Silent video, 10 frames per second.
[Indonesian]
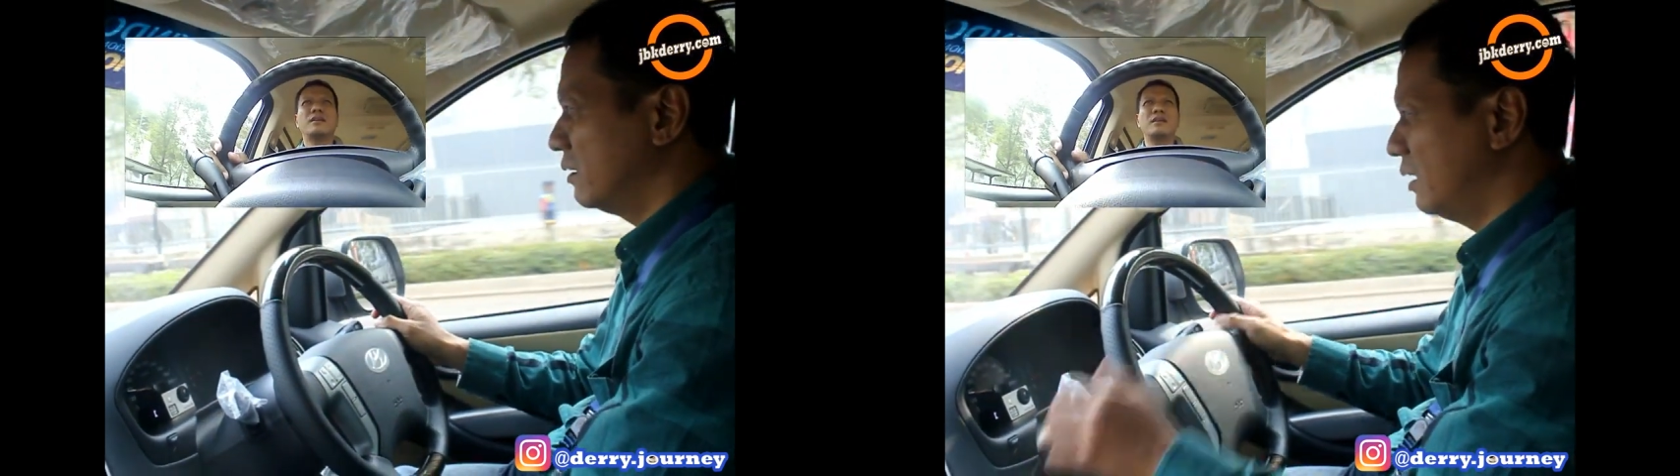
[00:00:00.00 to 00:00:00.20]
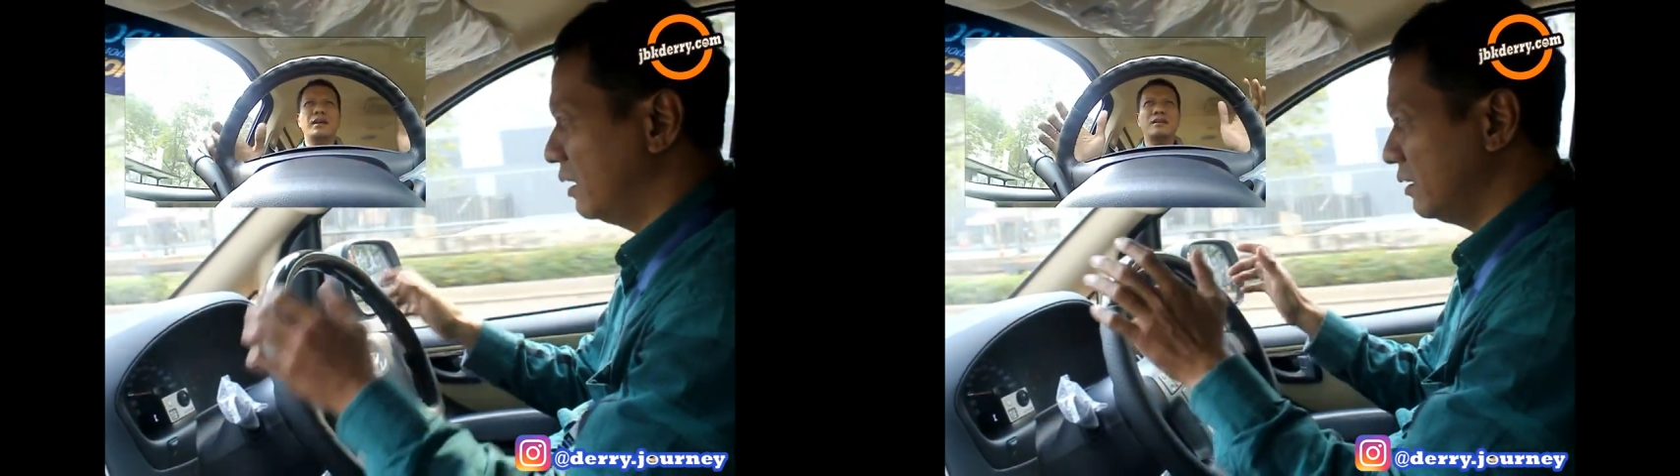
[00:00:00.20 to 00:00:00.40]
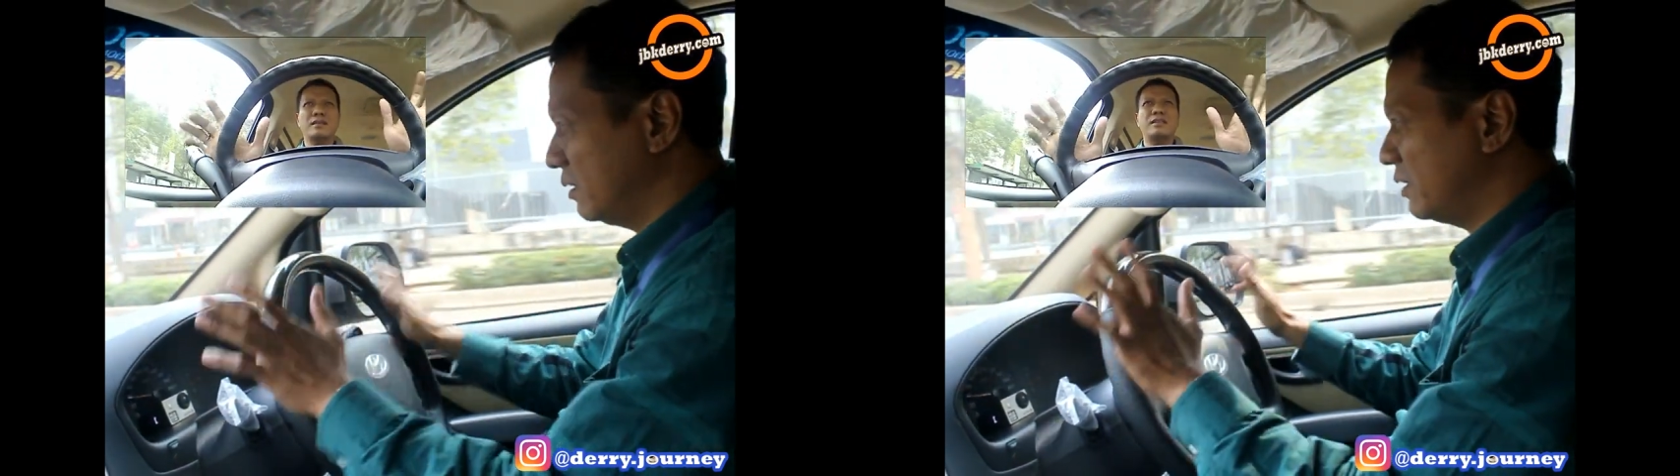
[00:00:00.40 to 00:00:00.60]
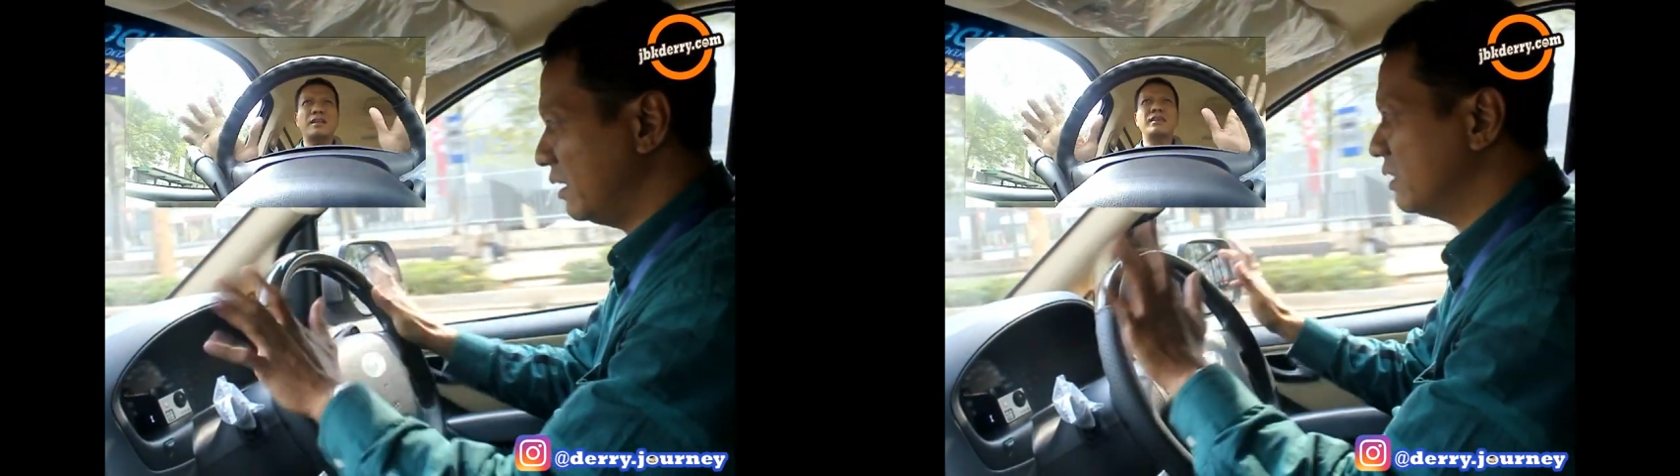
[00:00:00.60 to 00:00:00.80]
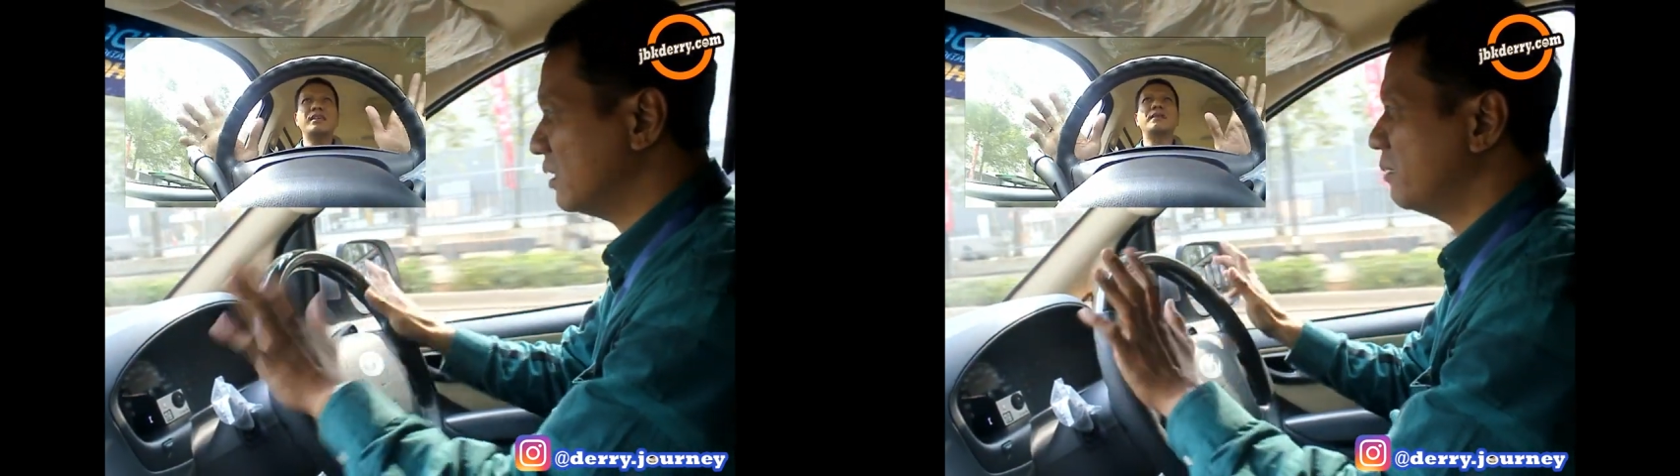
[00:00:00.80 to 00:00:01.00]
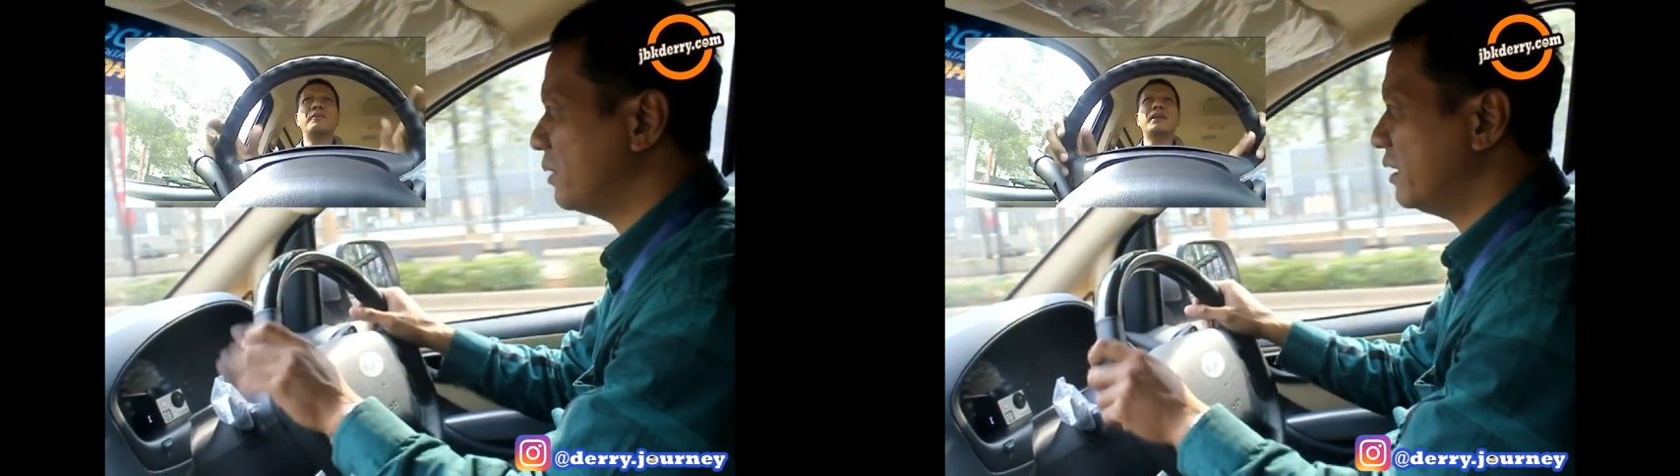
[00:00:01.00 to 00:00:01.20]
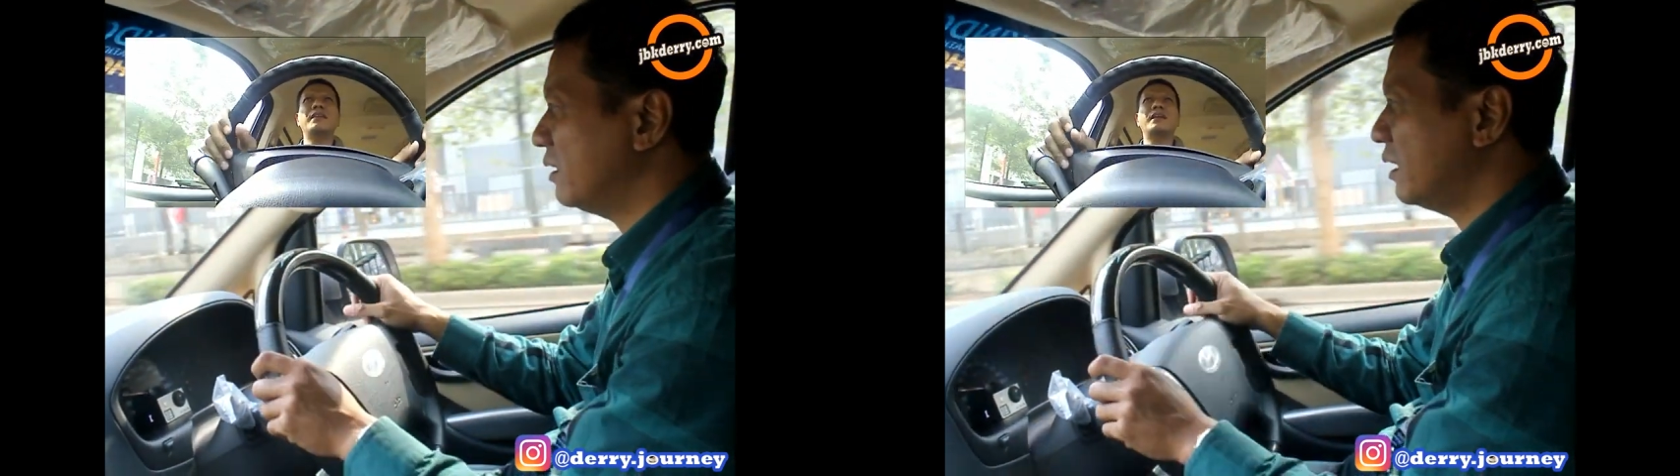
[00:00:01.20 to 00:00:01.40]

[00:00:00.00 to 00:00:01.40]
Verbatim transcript: dan steering sistemnya ini